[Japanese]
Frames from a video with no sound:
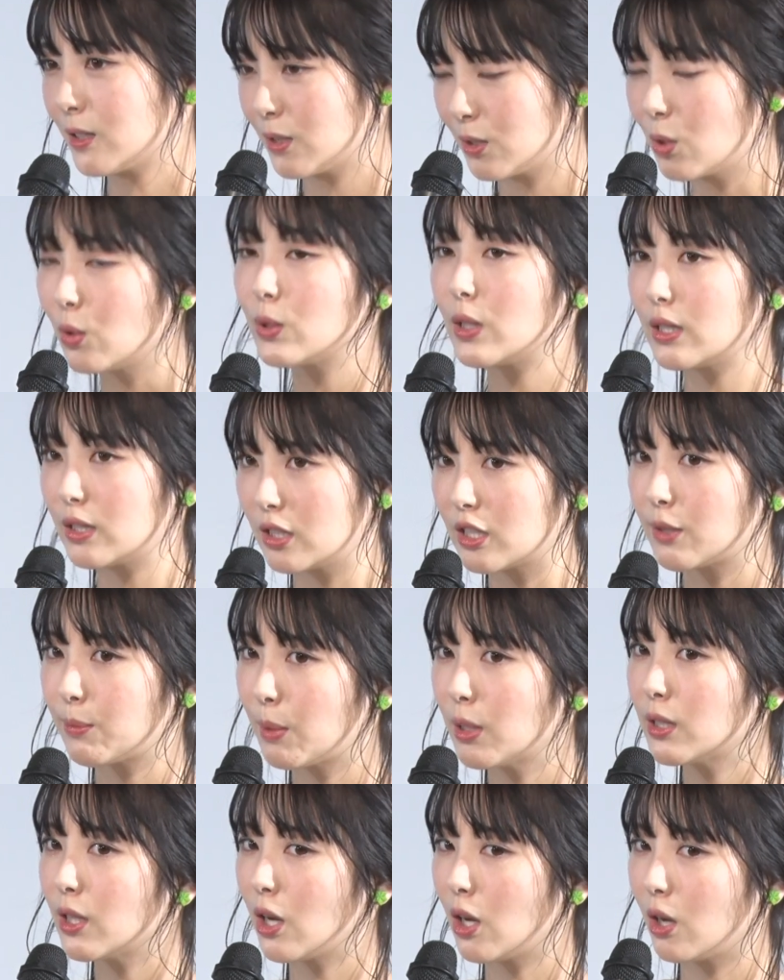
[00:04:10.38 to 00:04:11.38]
そうですね、
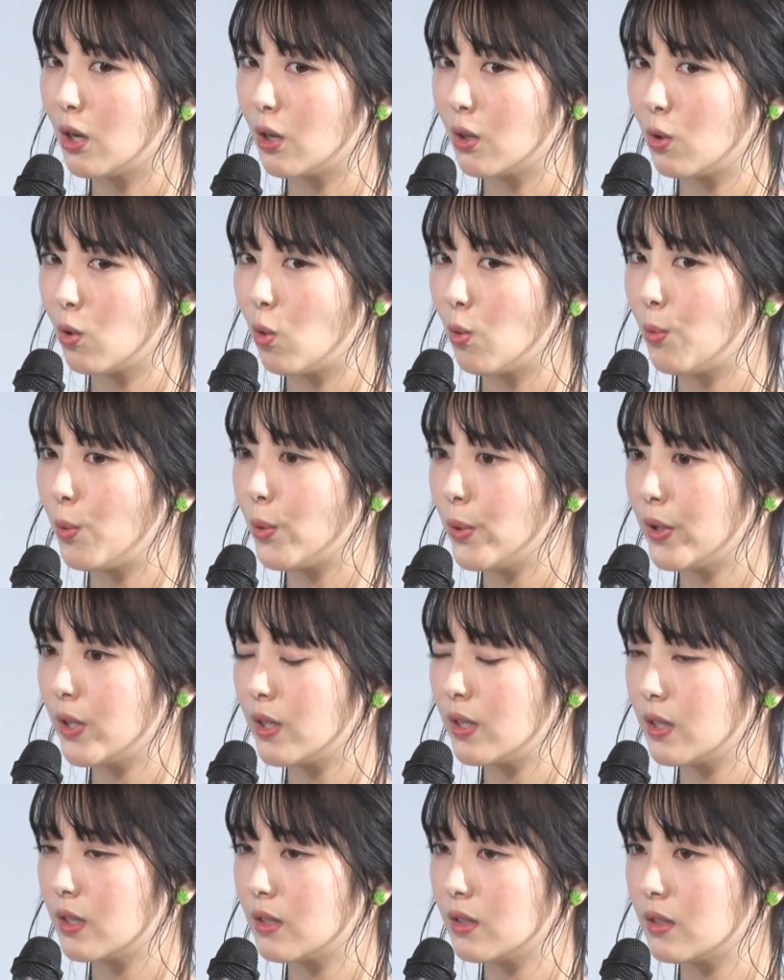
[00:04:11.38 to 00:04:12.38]
まだ覚
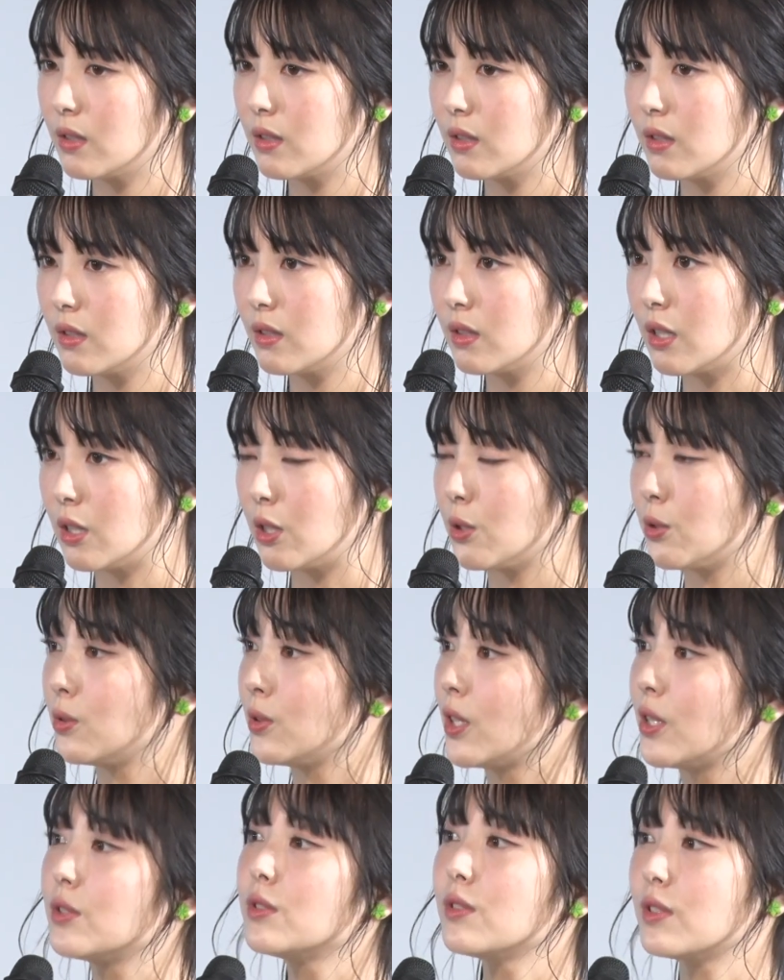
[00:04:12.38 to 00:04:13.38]
えててく
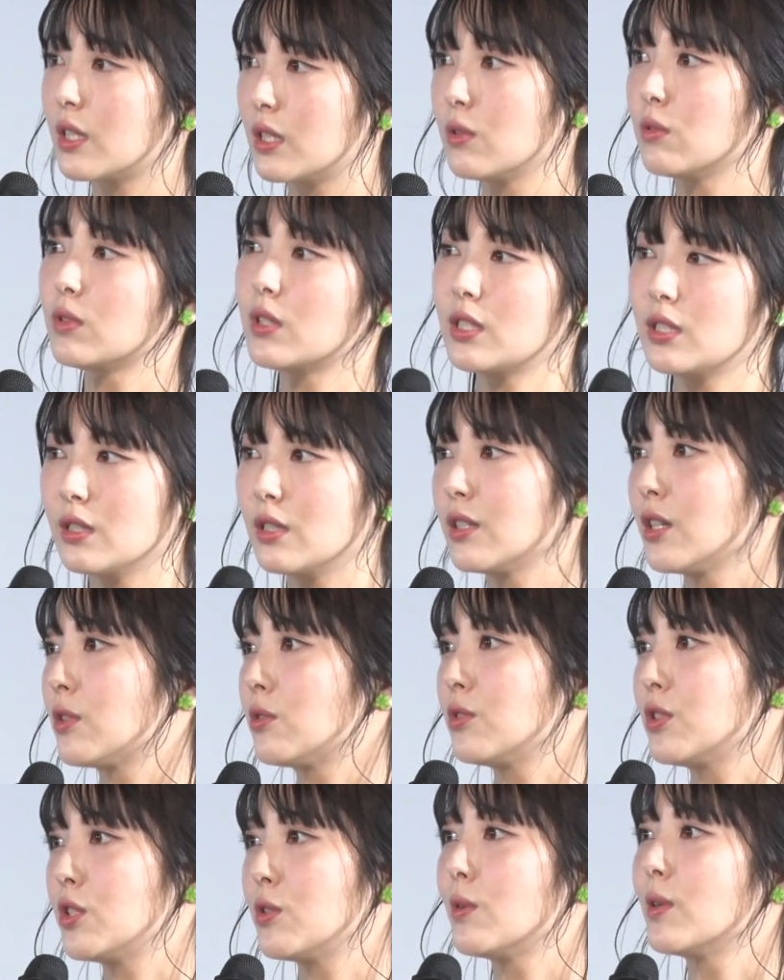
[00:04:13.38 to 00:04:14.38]
れるんだと私が
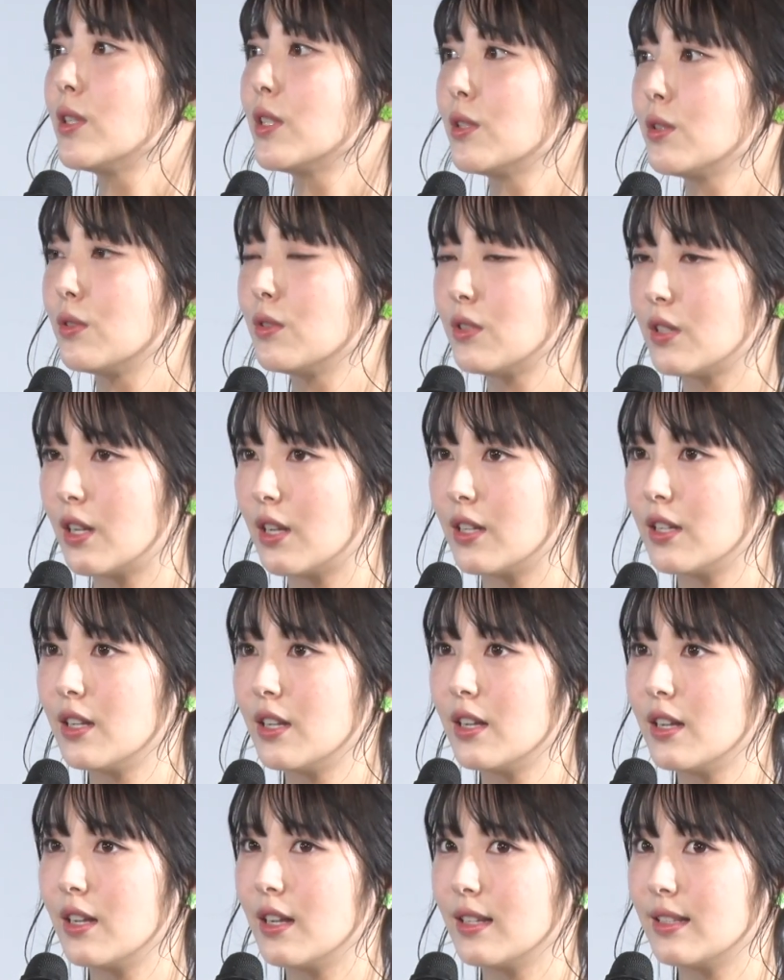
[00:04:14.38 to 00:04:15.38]
逆に言われるぐらい、
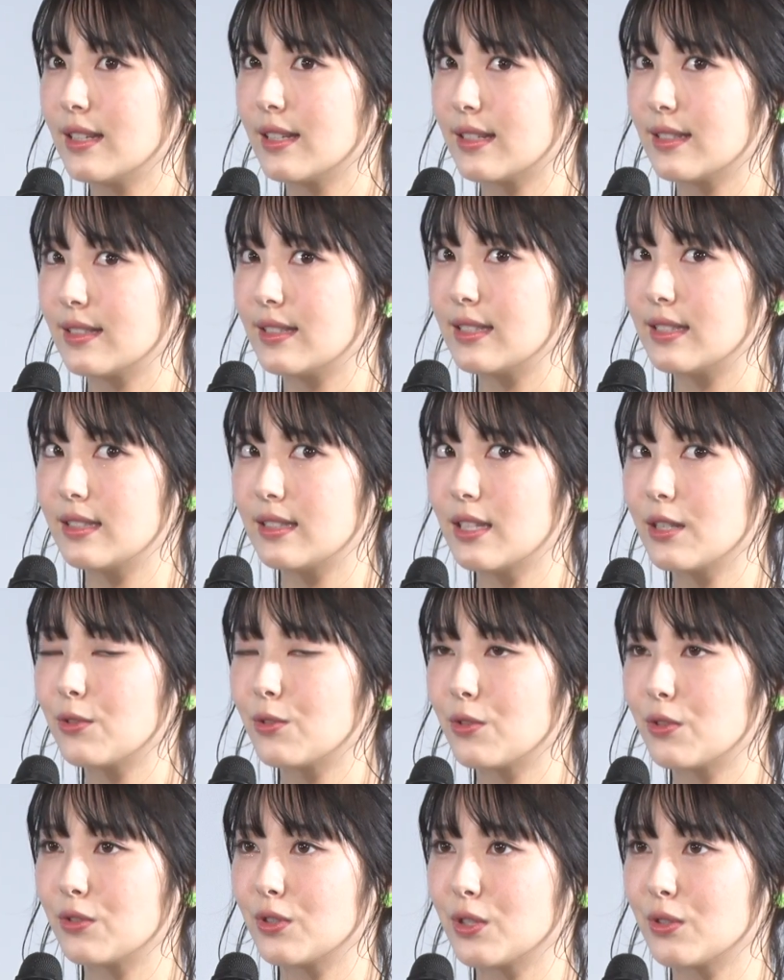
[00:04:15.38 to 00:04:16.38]
なんかちっちゃい
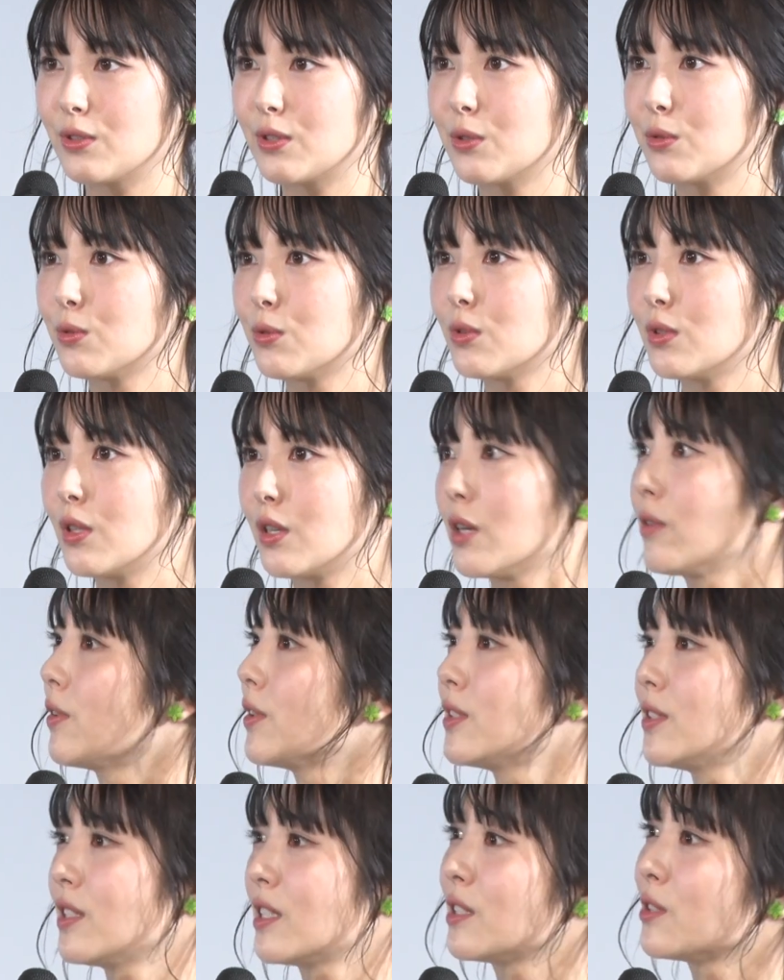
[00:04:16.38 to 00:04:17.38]
頃に言ったことだから
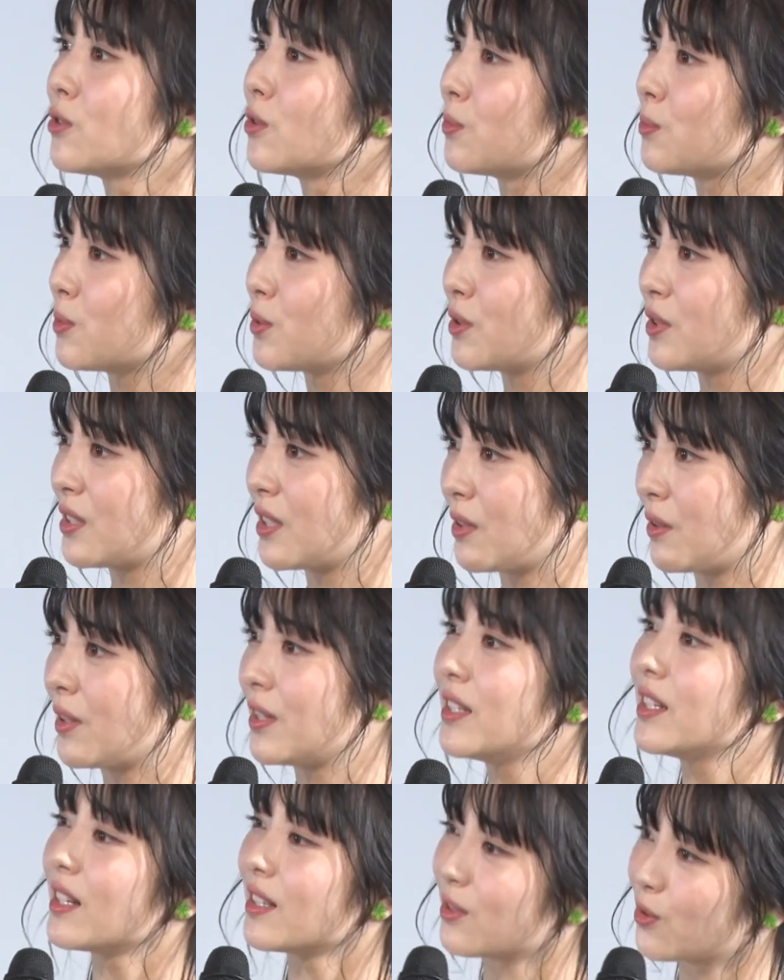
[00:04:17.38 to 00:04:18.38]
忘れると思っててあ
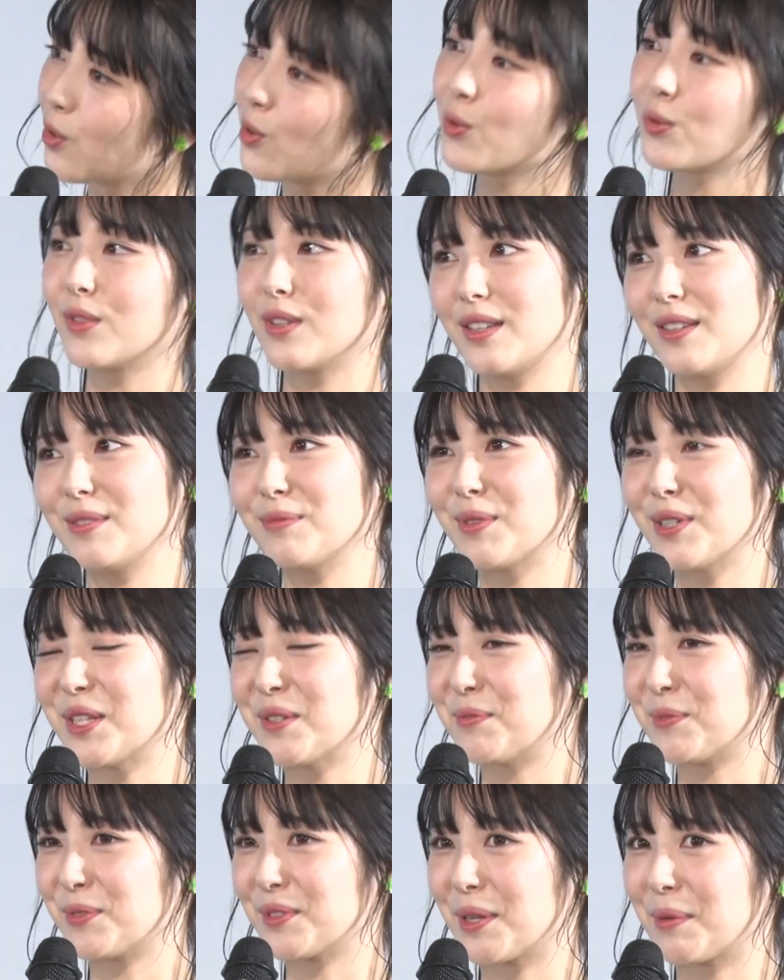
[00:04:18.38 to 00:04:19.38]
りがとうって今
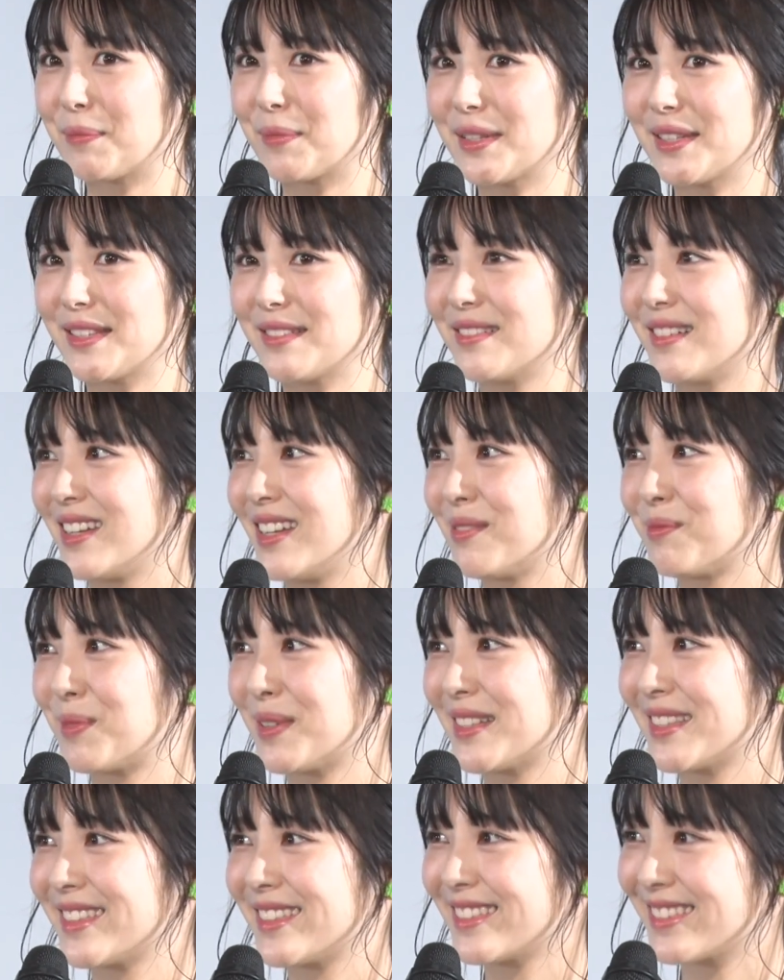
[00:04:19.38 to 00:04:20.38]
でもたまに言われ
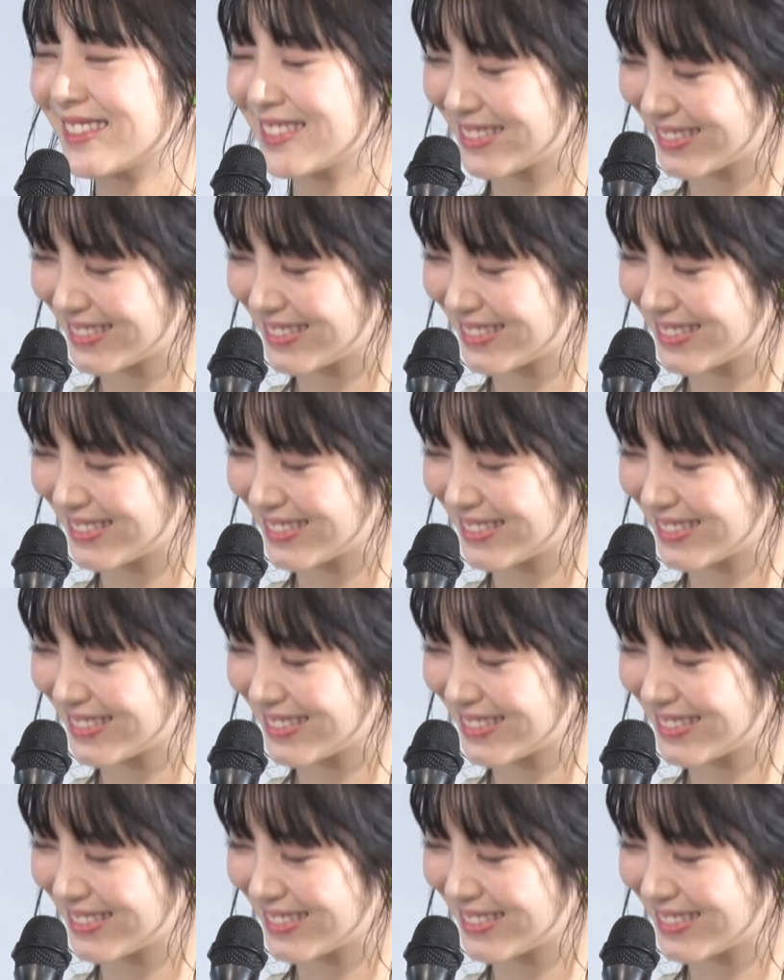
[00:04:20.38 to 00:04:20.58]
ます。